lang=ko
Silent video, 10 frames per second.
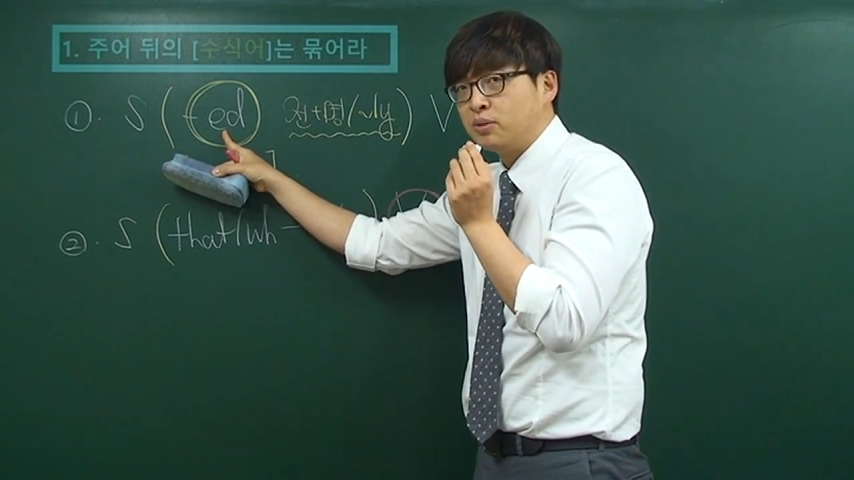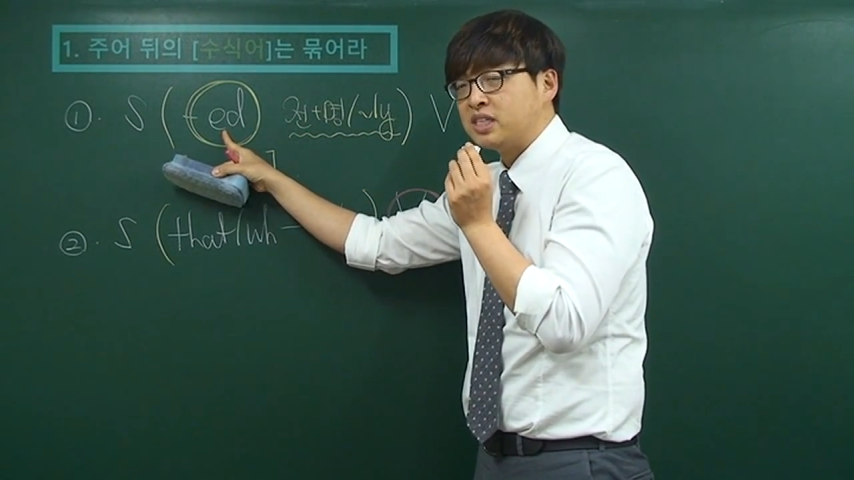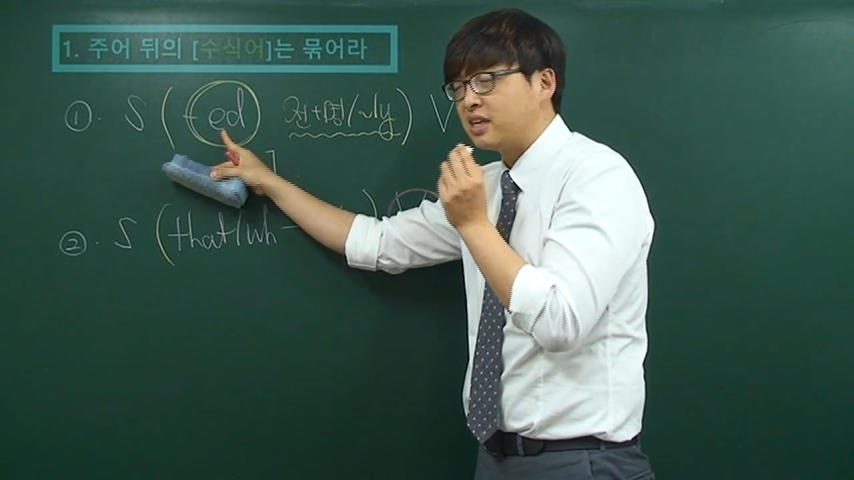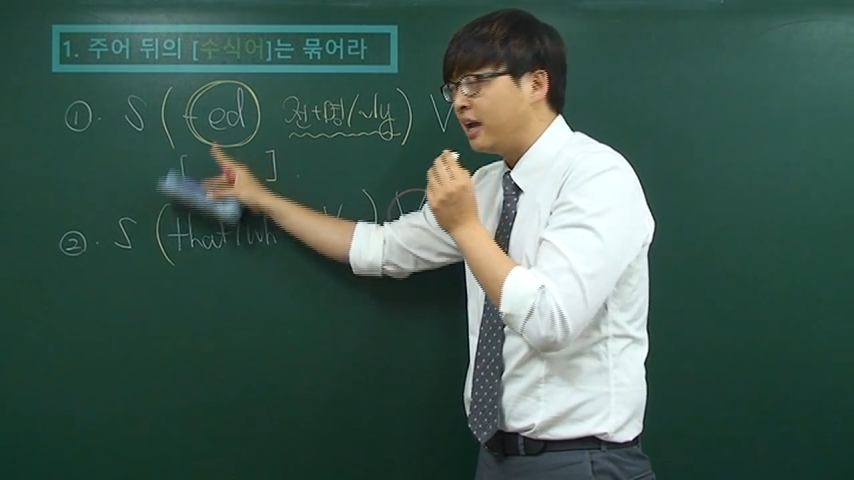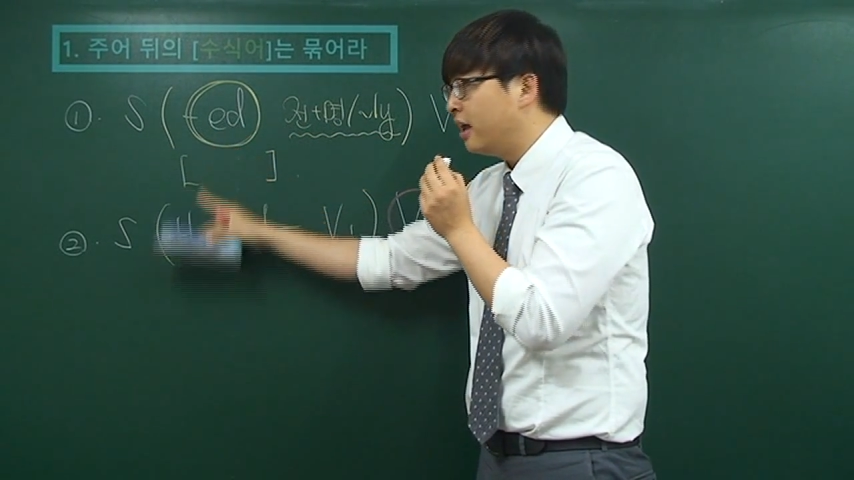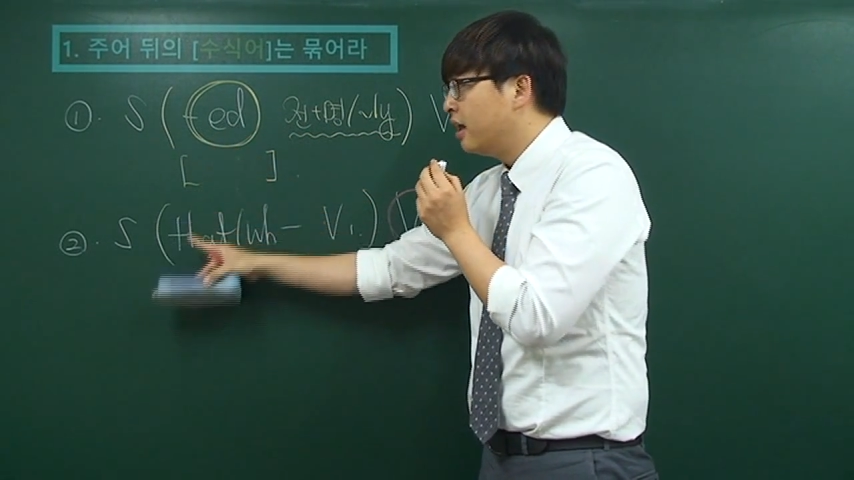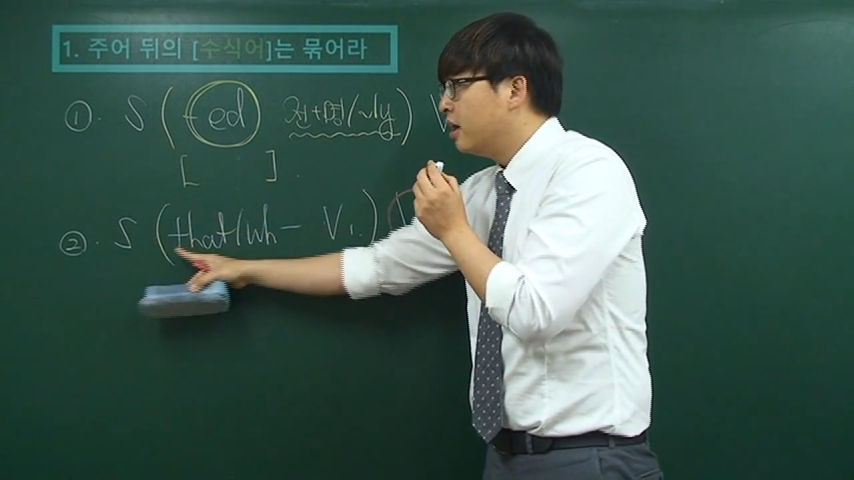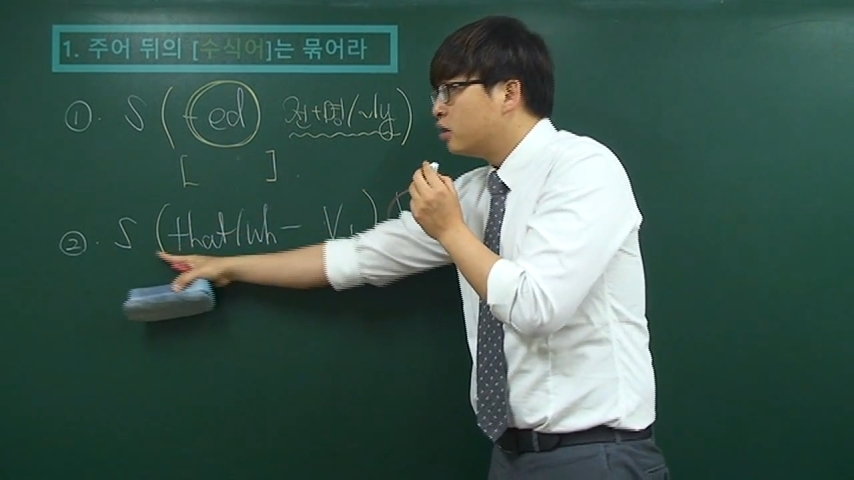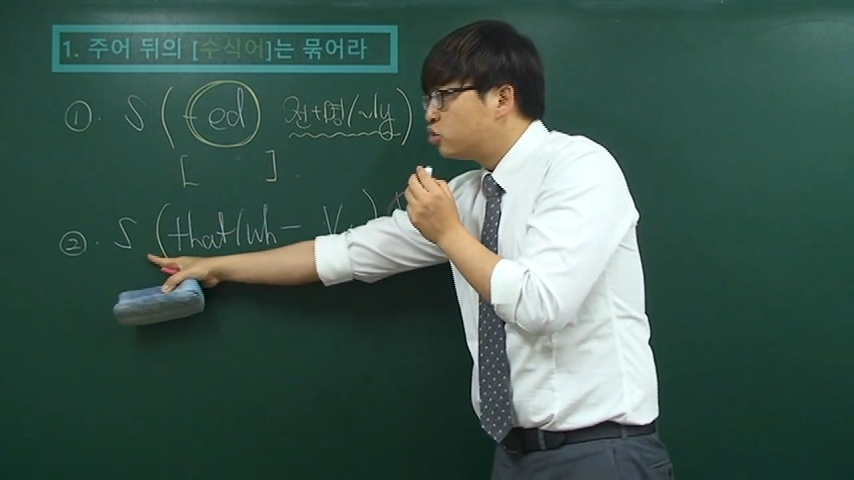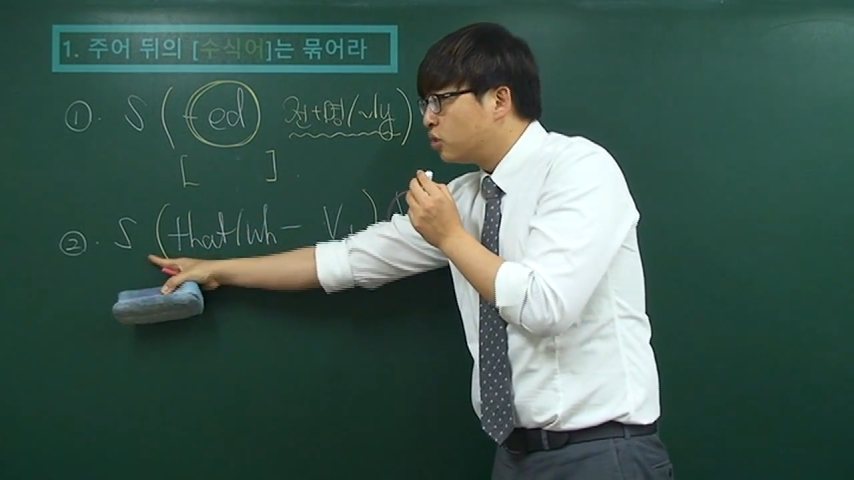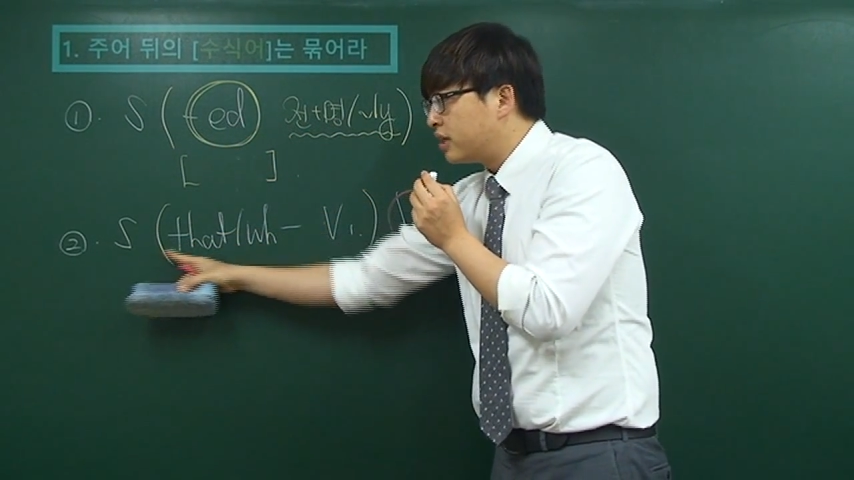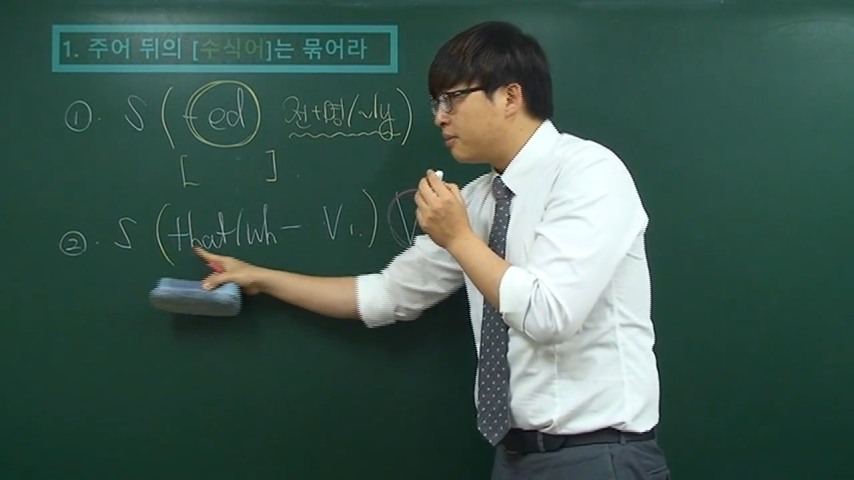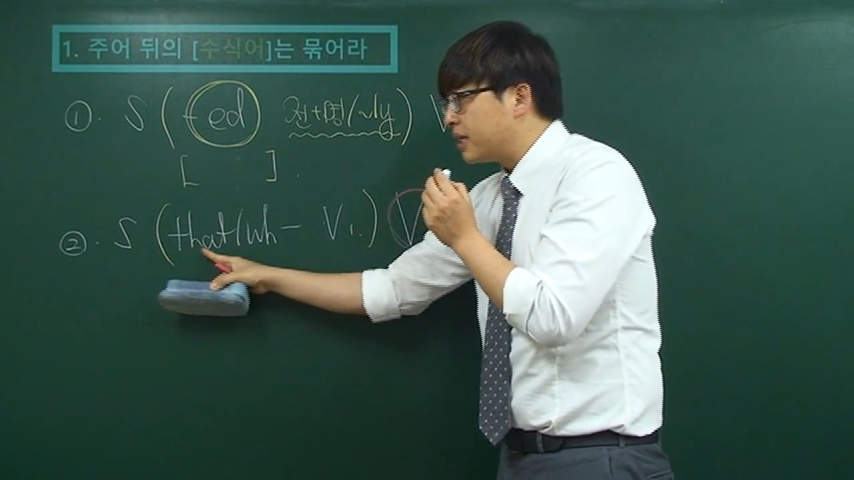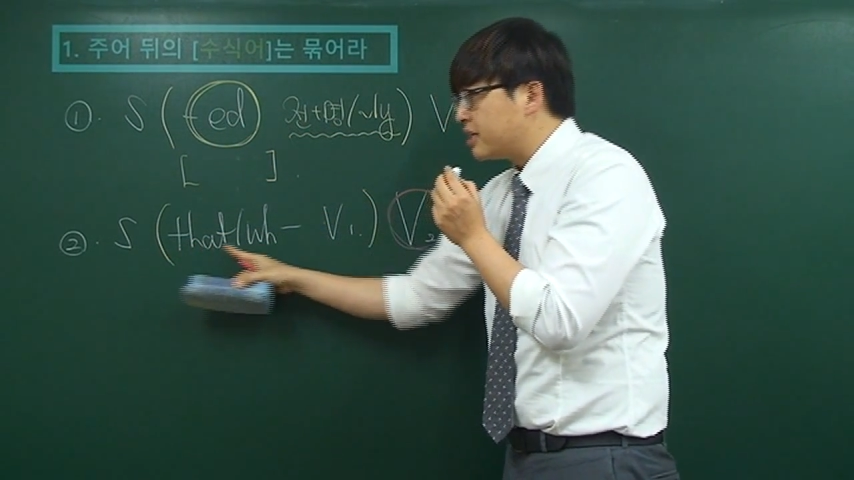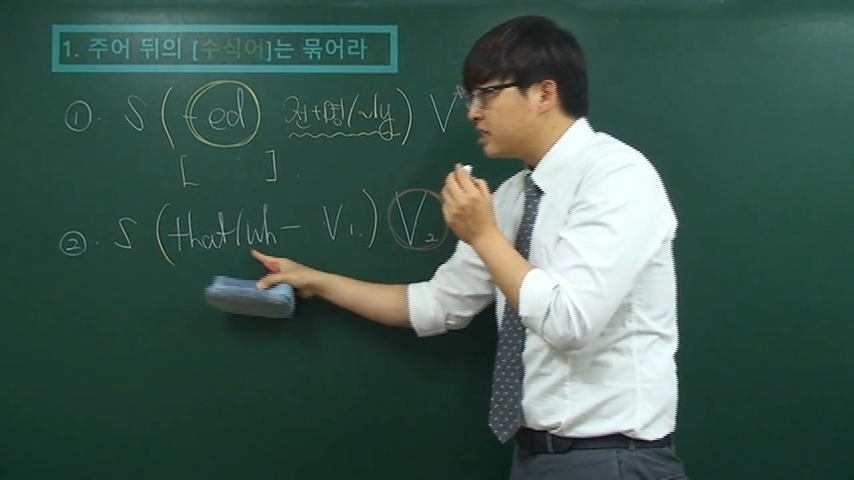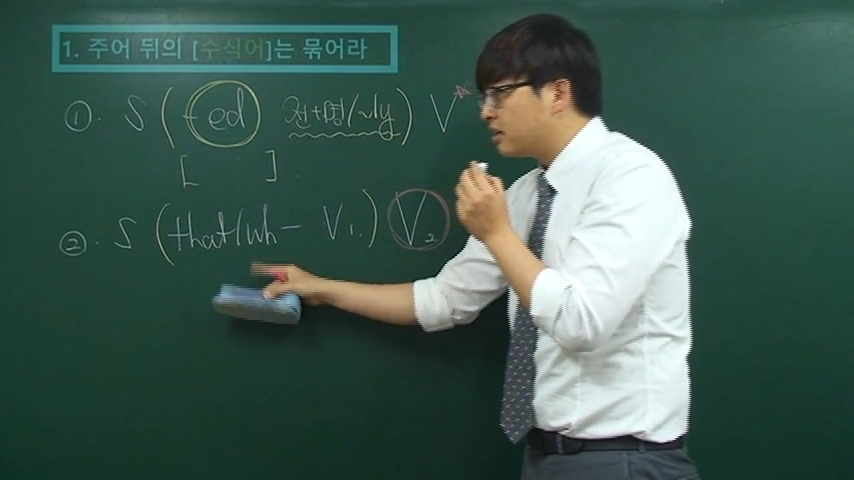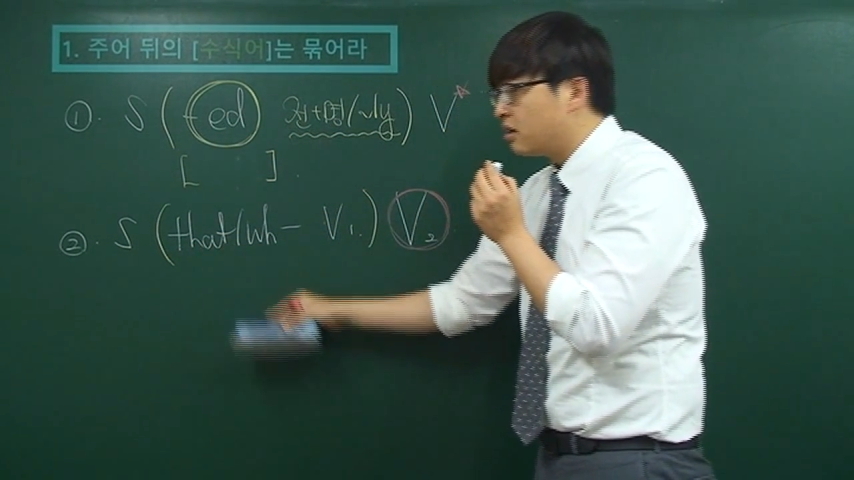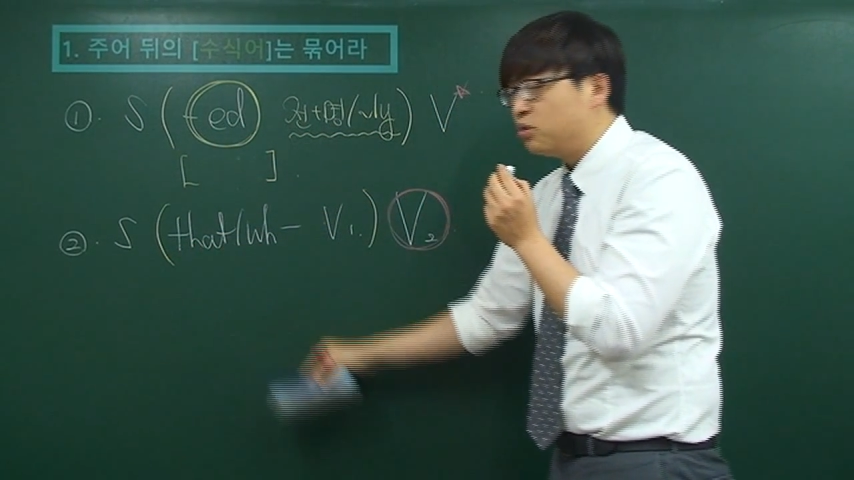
두 번째, 주어 다음에 대신한